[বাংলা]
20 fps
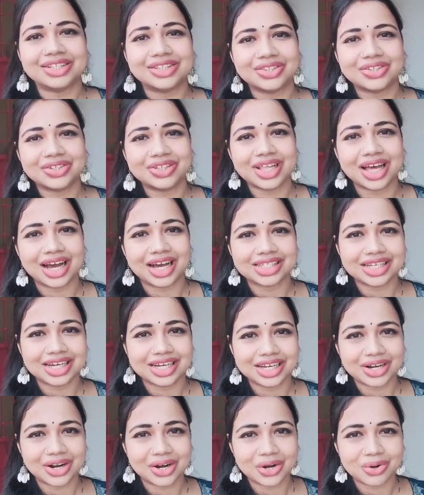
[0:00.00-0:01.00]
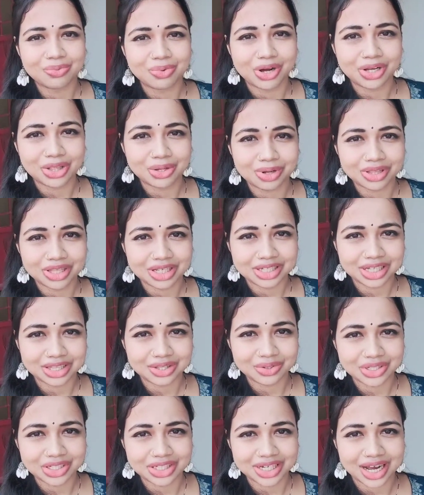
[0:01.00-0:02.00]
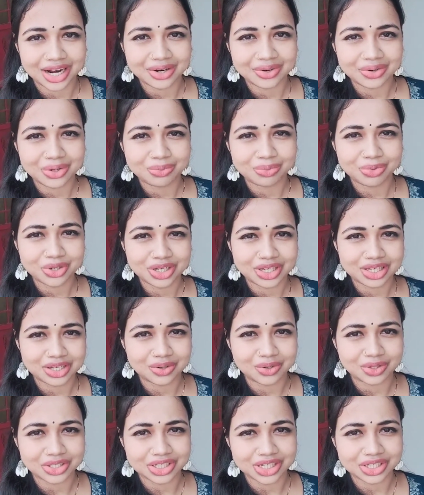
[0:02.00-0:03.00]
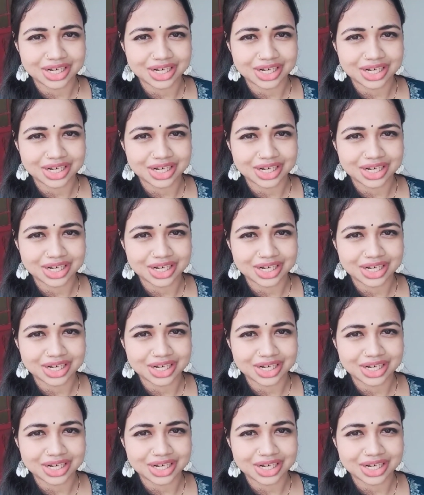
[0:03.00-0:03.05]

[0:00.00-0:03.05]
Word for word: তো দেখা যাক কীরকম হয় তোমাদের সাথেও শেয়ার করব কি হচ্ছে